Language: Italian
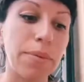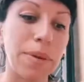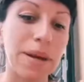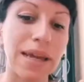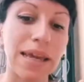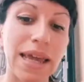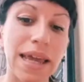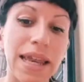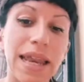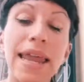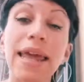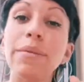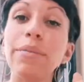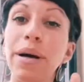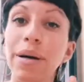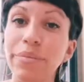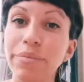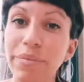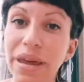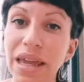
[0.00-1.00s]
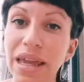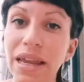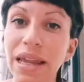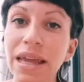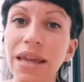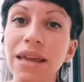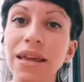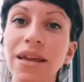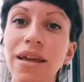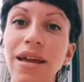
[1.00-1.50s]
perché nei
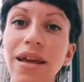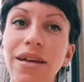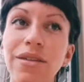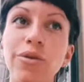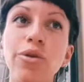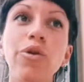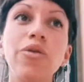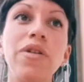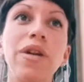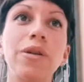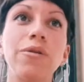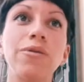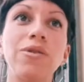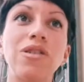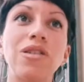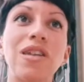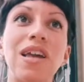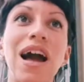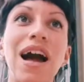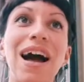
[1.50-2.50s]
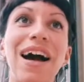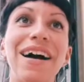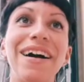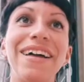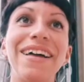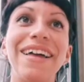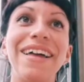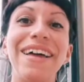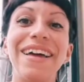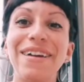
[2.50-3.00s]
bambini eh, dove non si ha
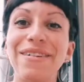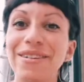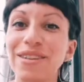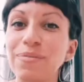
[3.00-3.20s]
eh,